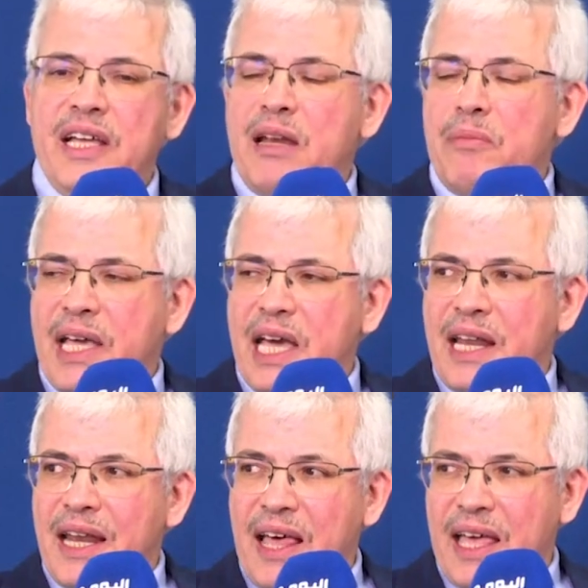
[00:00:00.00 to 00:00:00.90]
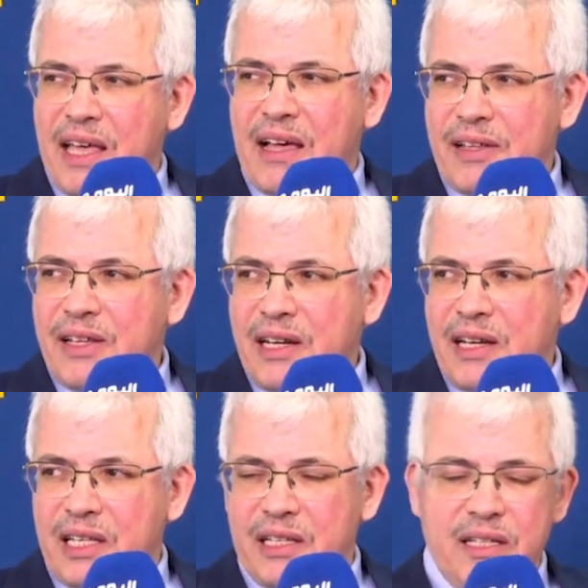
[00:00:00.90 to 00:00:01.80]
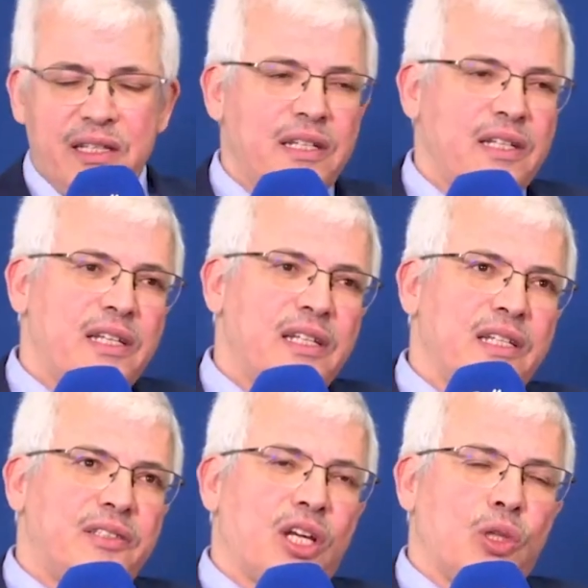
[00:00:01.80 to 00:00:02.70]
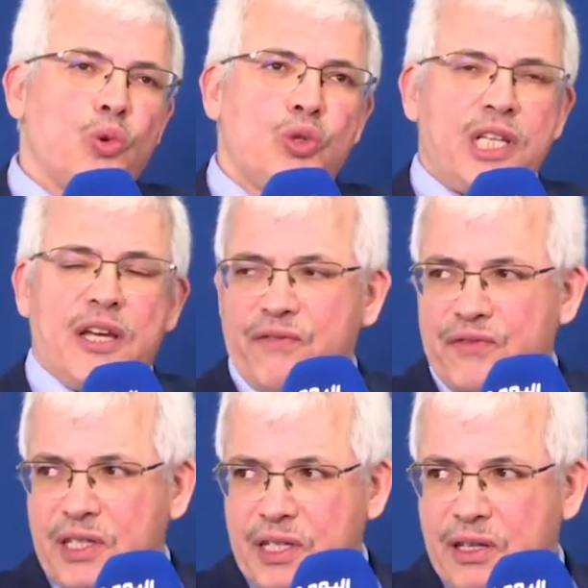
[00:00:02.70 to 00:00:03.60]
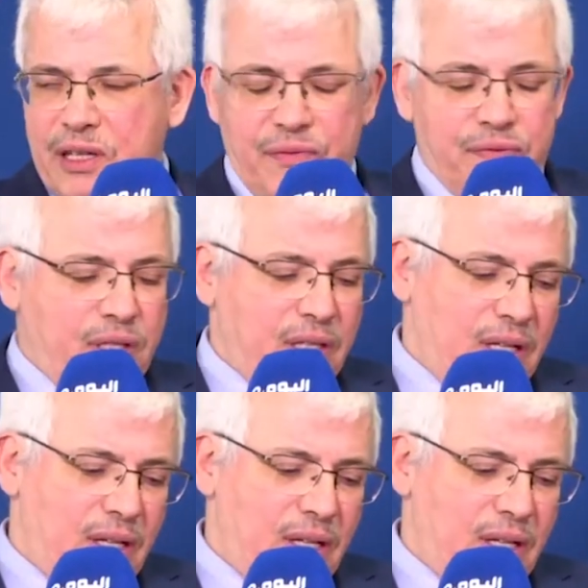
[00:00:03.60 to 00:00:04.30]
المكانة اللائقة للتكنولوجيا آه، في في